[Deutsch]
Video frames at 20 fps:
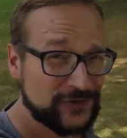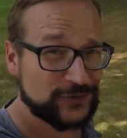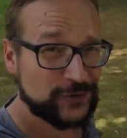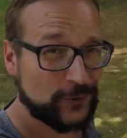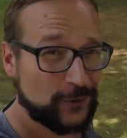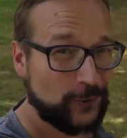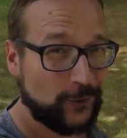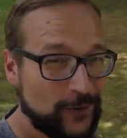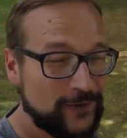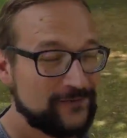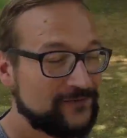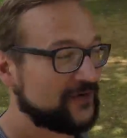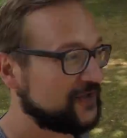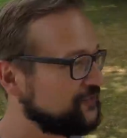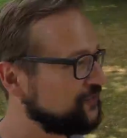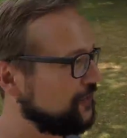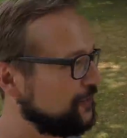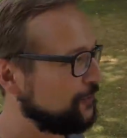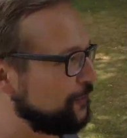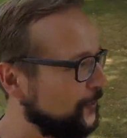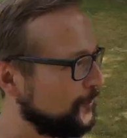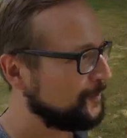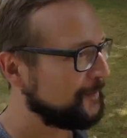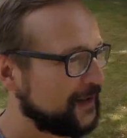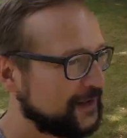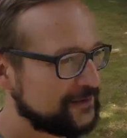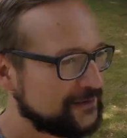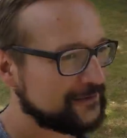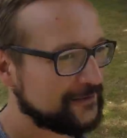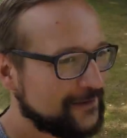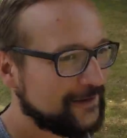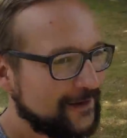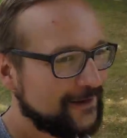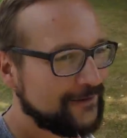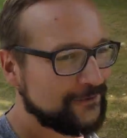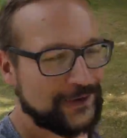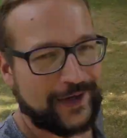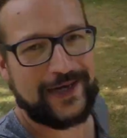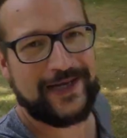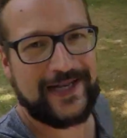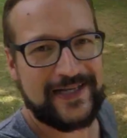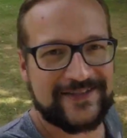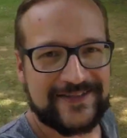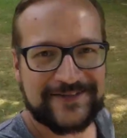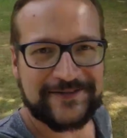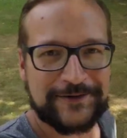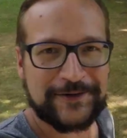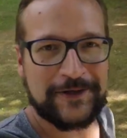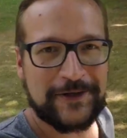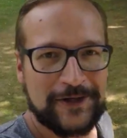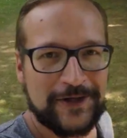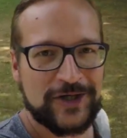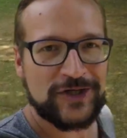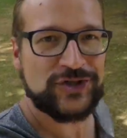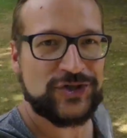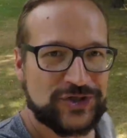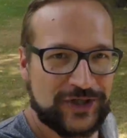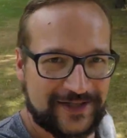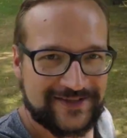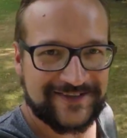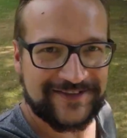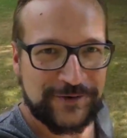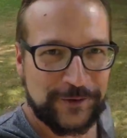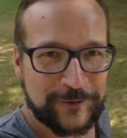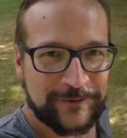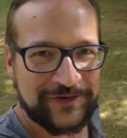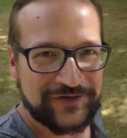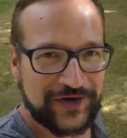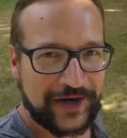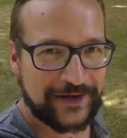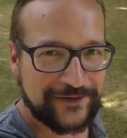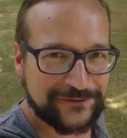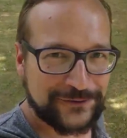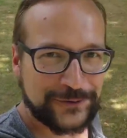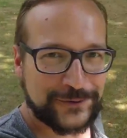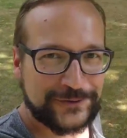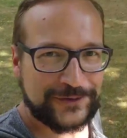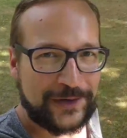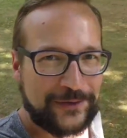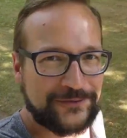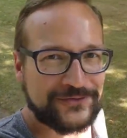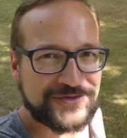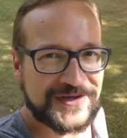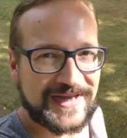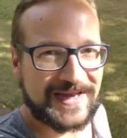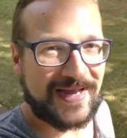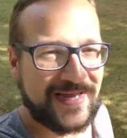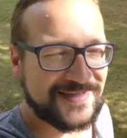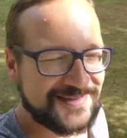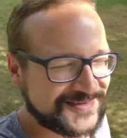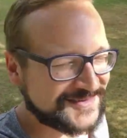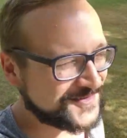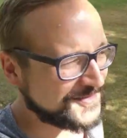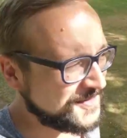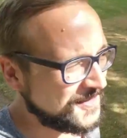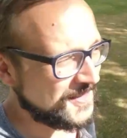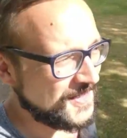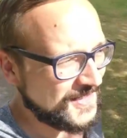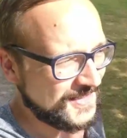Stockholm, was dann auch meine ja, letzte Station sein wird auf der Reise.